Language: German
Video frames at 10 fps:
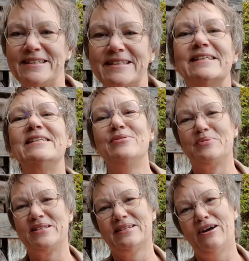
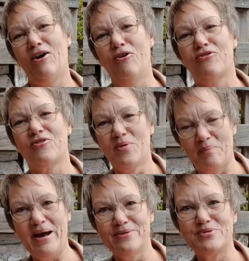Geliebt auf
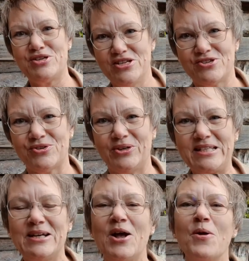meinem T-Shirt.